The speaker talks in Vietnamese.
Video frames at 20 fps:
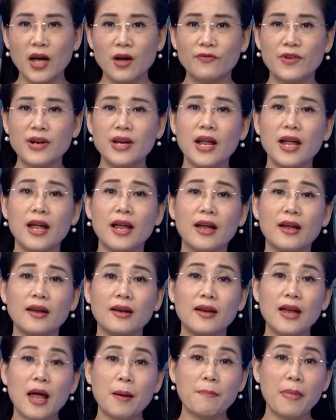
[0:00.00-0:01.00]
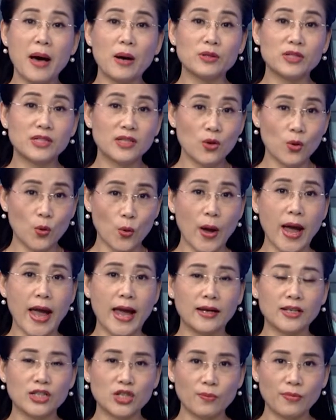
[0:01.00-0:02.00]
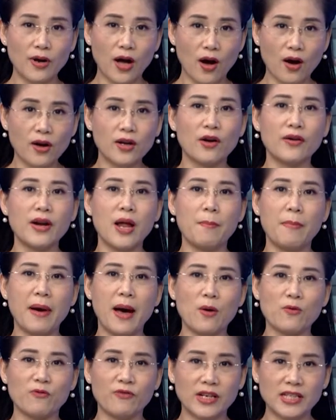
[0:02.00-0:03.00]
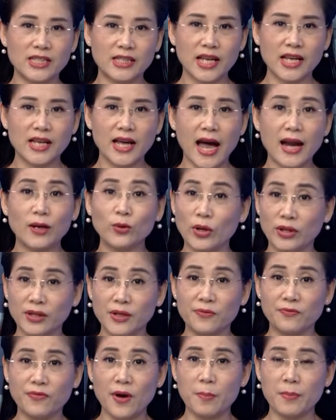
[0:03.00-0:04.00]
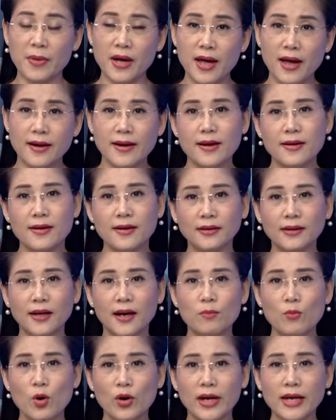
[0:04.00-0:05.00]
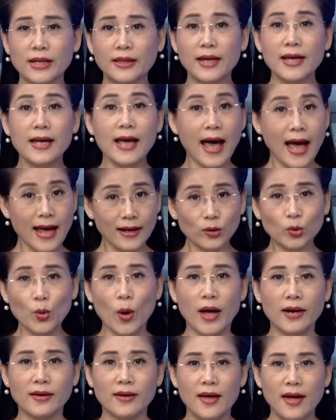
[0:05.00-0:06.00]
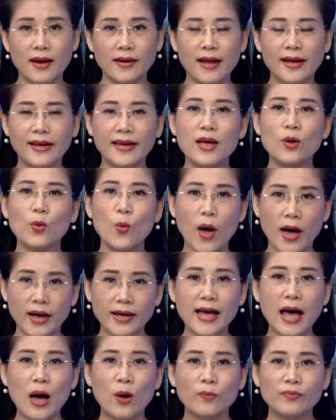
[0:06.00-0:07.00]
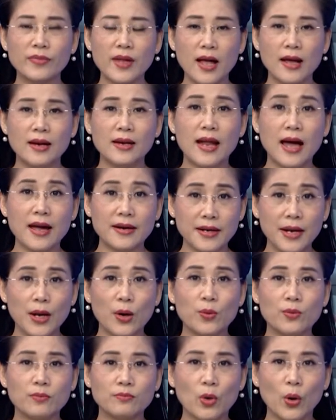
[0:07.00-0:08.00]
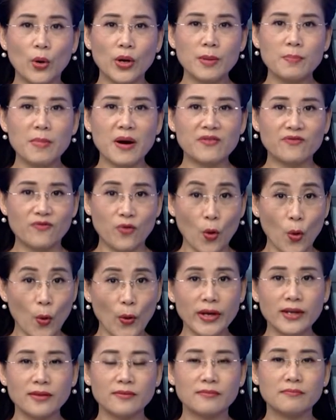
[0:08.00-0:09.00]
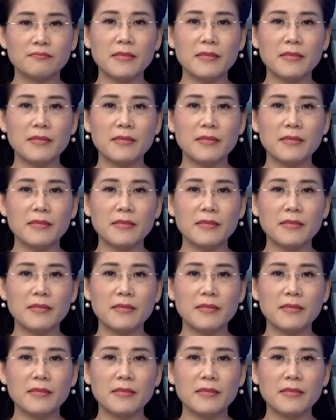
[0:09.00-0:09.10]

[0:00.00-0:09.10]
vấn đề đảm bảo sức khỏe, trong đó có đảm bảo vệ sinh an toàn thực phẩm để hướng tới một kỳ thi an toàn đạt kết quả cao là điều mỗi bậc phụ huynh,